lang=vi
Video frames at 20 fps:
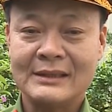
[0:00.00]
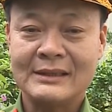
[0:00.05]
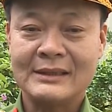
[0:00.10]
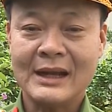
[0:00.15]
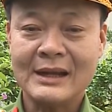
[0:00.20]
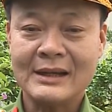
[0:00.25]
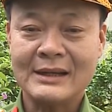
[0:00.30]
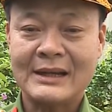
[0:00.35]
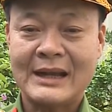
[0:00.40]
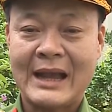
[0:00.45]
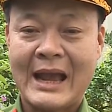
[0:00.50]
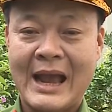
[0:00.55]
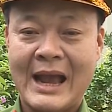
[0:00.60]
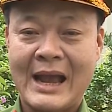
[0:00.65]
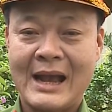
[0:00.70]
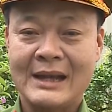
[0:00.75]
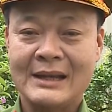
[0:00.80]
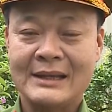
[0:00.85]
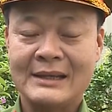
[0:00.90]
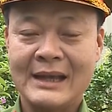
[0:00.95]
tất
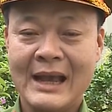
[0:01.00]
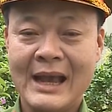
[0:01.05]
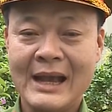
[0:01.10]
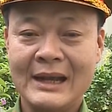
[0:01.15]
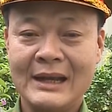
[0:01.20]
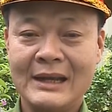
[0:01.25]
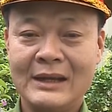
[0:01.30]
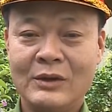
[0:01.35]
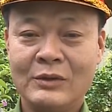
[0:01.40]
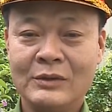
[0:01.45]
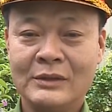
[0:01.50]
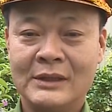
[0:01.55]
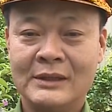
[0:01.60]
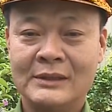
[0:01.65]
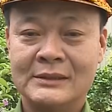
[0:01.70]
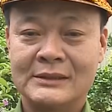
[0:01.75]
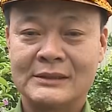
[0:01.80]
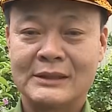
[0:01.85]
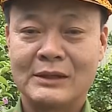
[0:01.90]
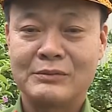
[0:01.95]
cả các cái đối
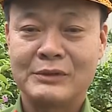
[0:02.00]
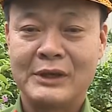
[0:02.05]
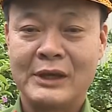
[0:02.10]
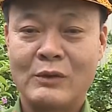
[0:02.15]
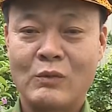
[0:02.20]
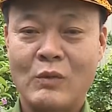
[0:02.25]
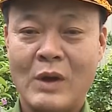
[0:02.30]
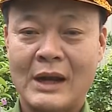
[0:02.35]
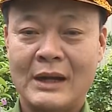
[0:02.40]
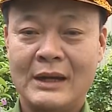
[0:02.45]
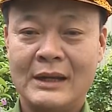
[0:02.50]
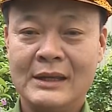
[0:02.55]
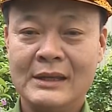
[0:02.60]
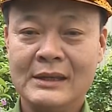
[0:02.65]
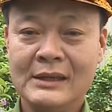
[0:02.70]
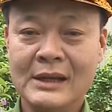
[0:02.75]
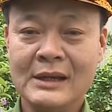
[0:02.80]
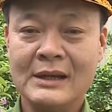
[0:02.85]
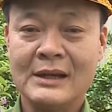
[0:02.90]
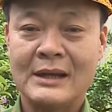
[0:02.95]
tượng trong diện quản lý
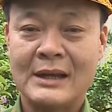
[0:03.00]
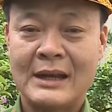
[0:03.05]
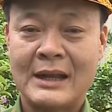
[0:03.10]
nhất là,